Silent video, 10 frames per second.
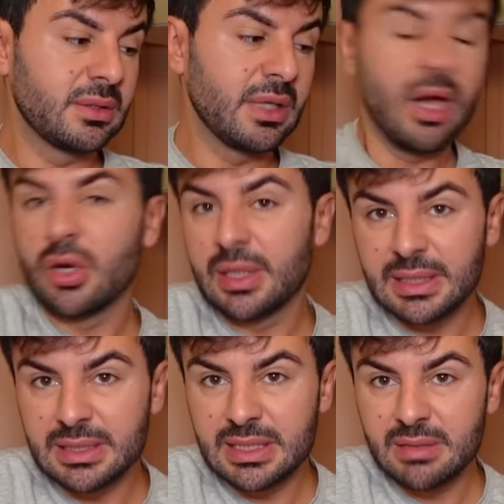Die auch
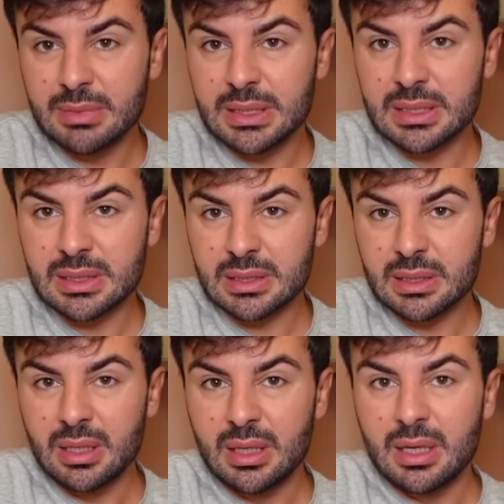legitim
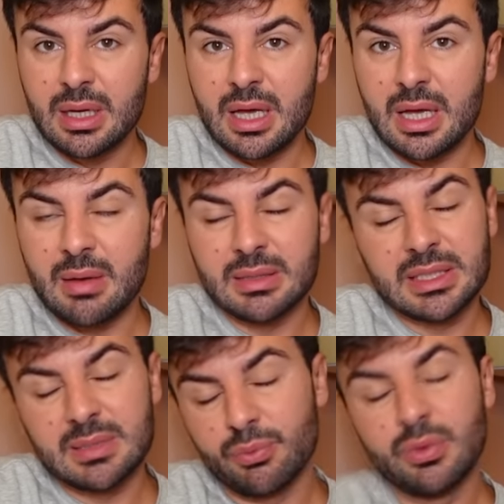ist, aber
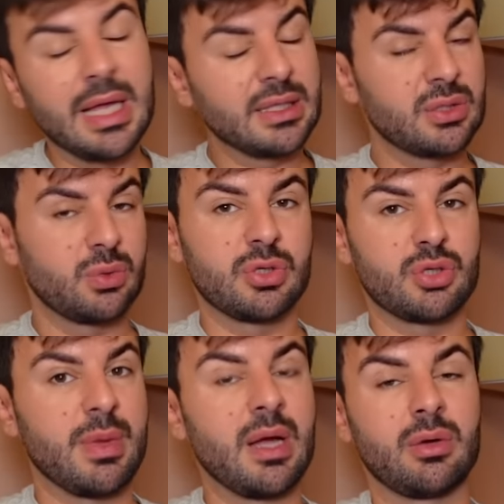das Bruder hättest du dir
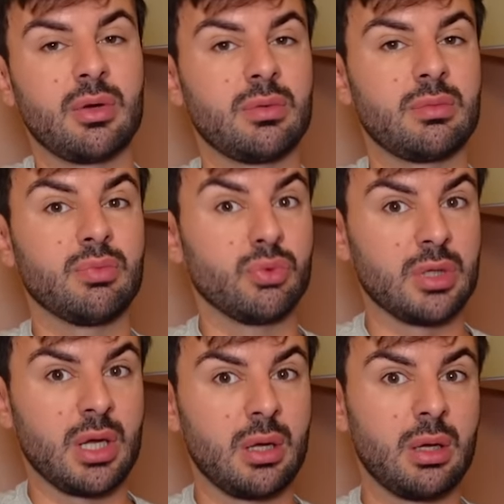sparen können,
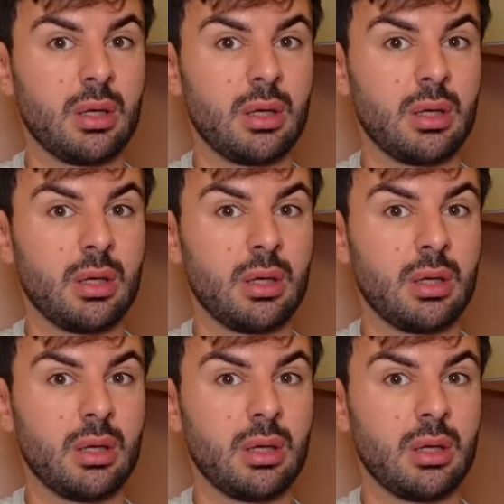Bruder.